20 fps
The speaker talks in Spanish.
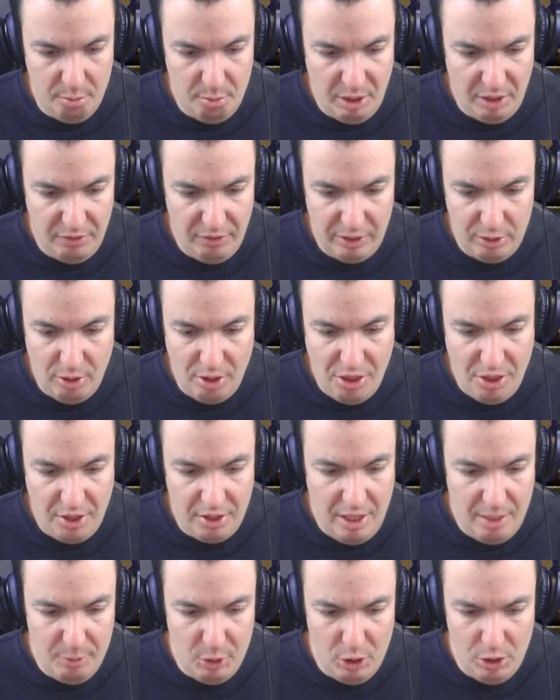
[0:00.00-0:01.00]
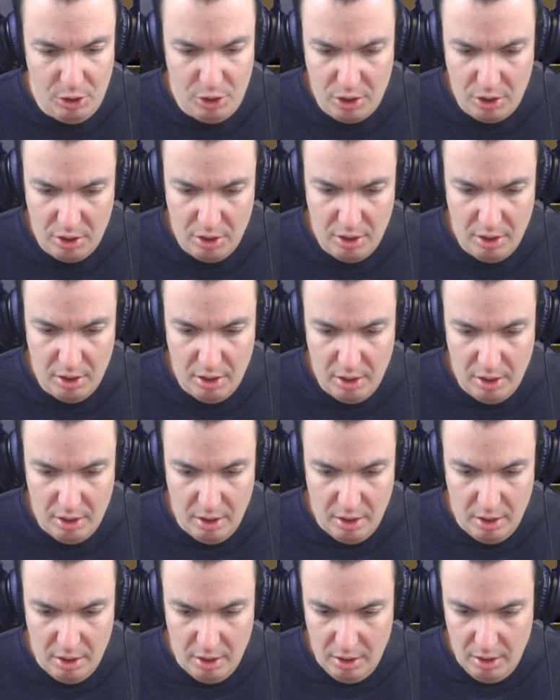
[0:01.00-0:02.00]
Perfecto, encendemos
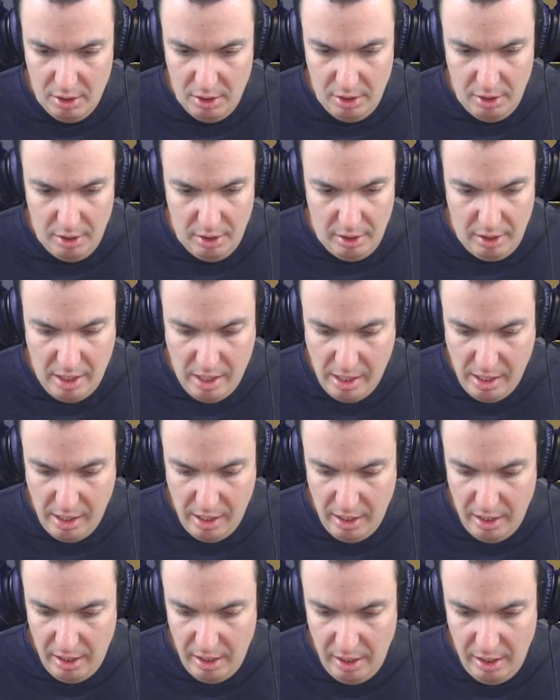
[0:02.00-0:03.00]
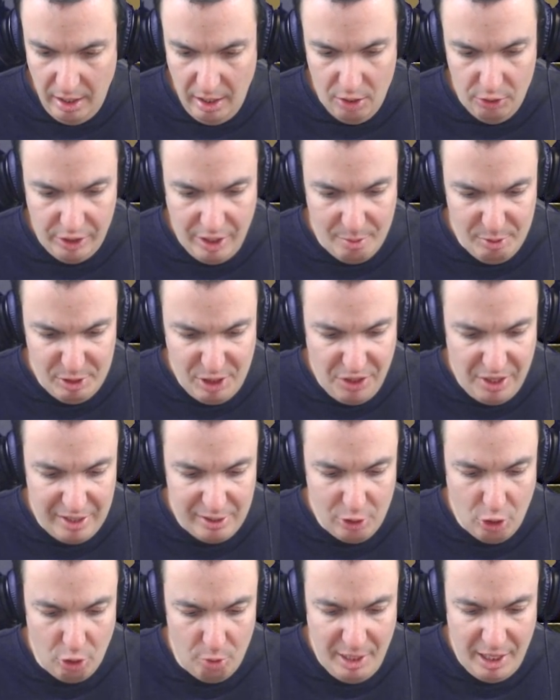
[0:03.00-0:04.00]
Y lo que vamos a hacer
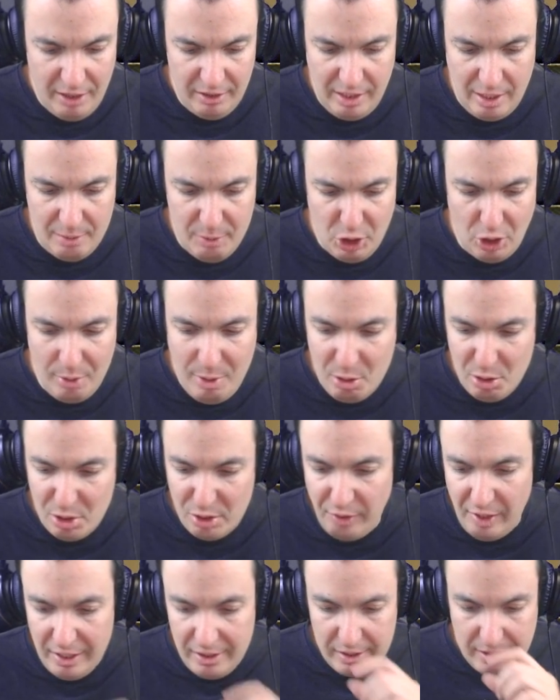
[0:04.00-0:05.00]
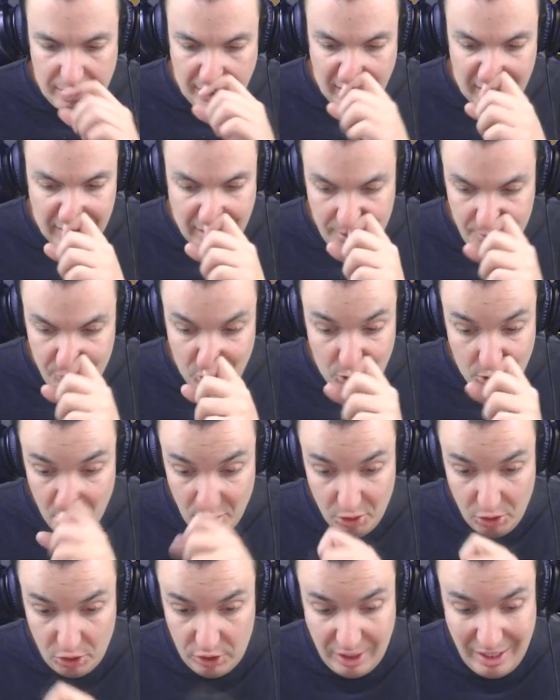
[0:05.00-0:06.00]
es comer Tenemos todavía unos filetes aquí que
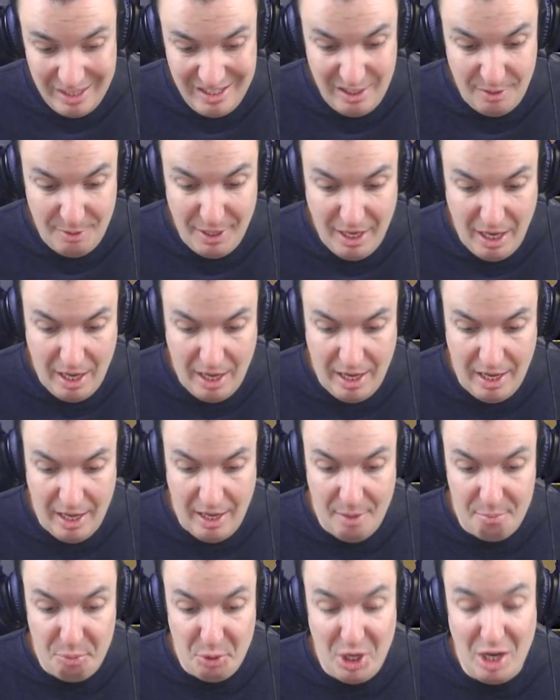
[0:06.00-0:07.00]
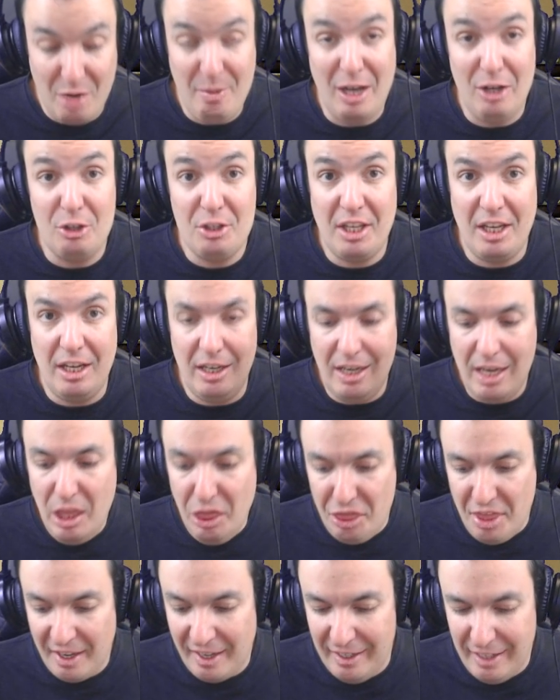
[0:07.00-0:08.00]
tenemos Que se van a poner malos del
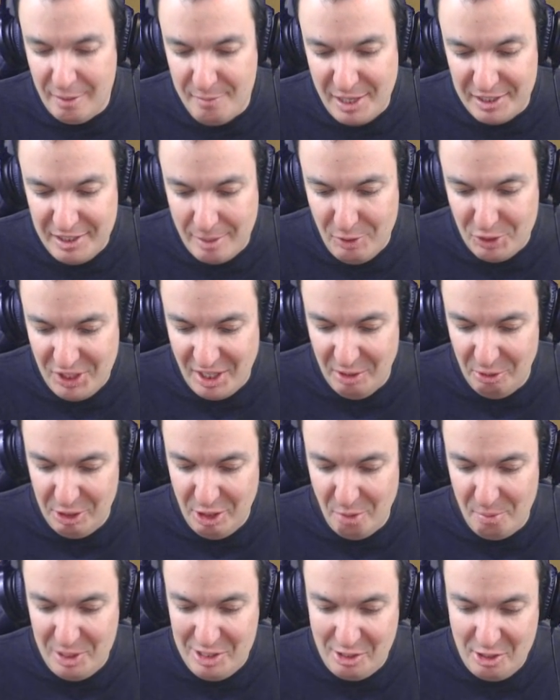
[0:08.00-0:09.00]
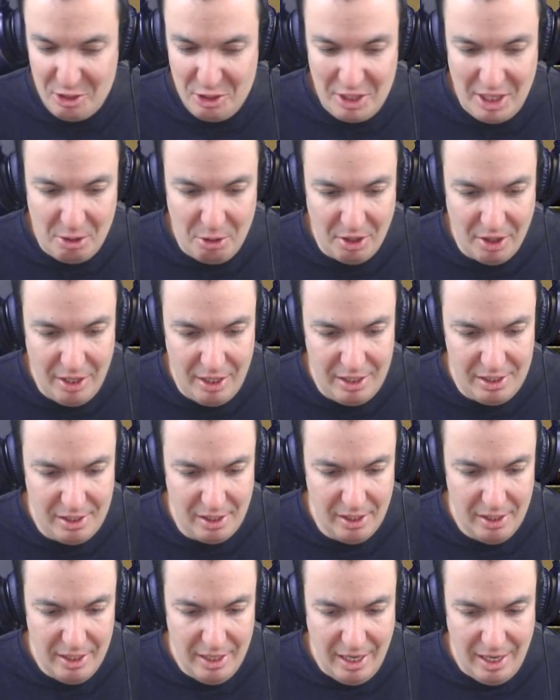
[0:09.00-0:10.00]
lince aquel que matamos En el último episodio, si os
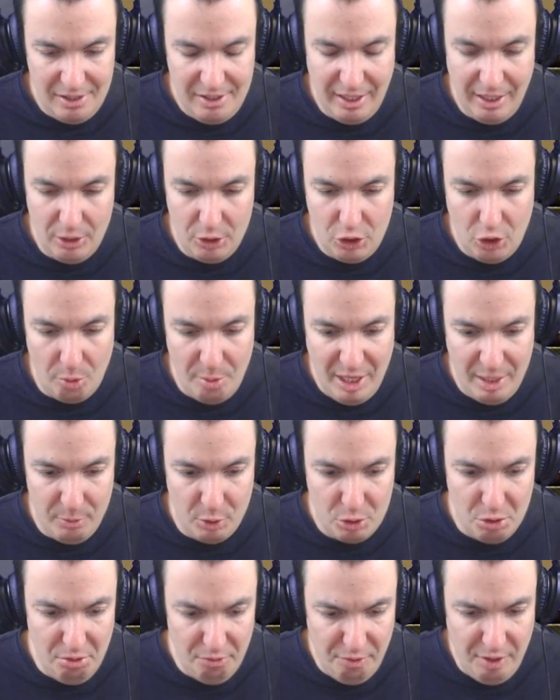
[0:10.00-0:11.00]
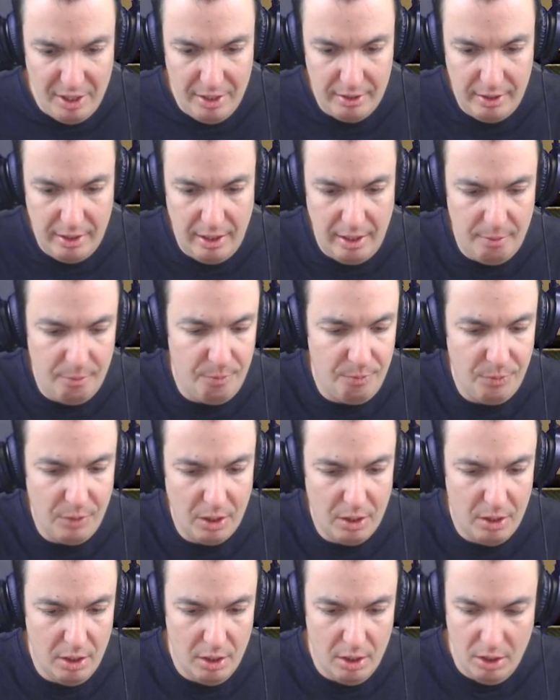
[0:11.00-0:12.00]
acordáis Así que nos comeremos un filete
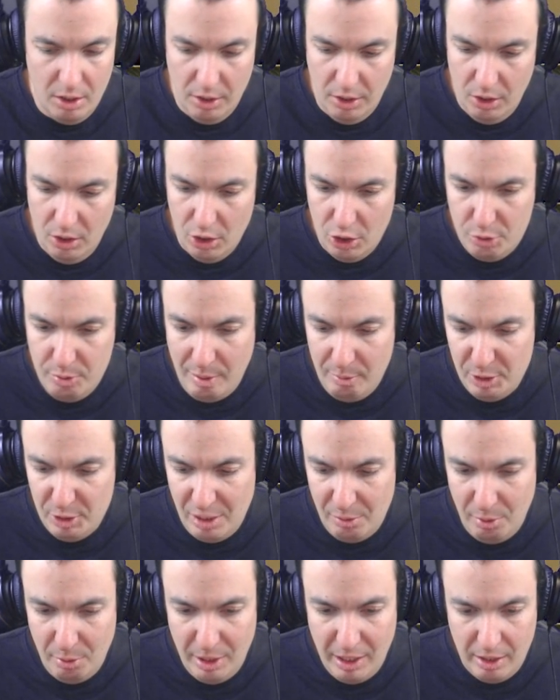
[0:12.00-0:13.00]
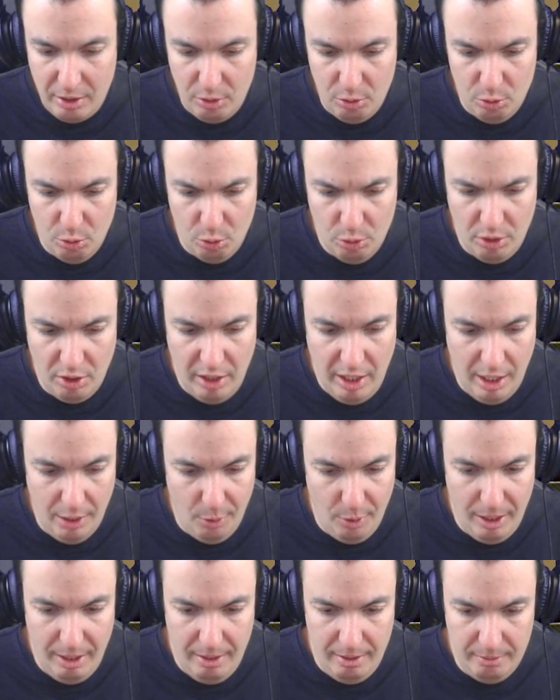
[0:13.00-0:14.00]
Nos vamos a beber uno de
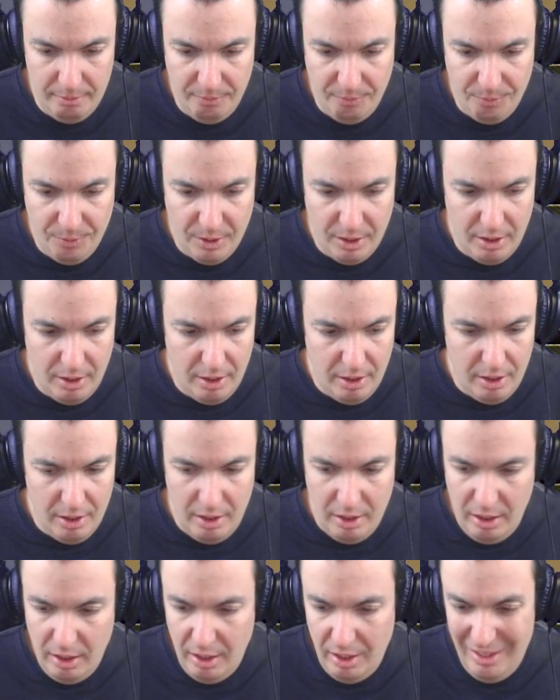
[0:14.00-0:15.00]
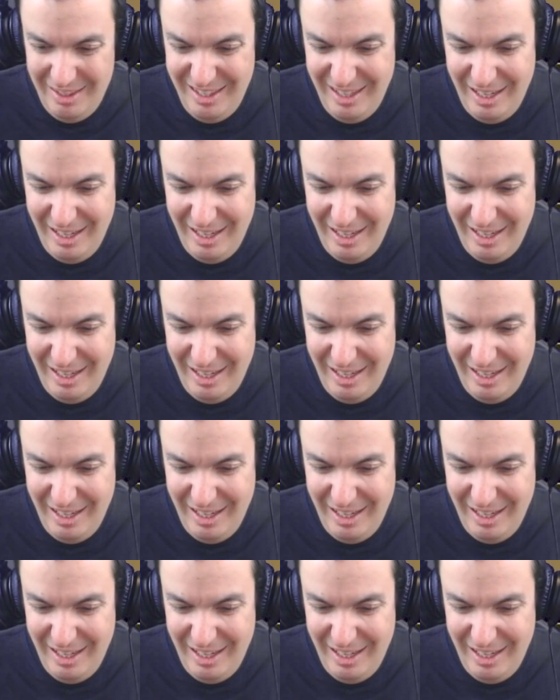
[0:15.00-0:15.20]
agua Y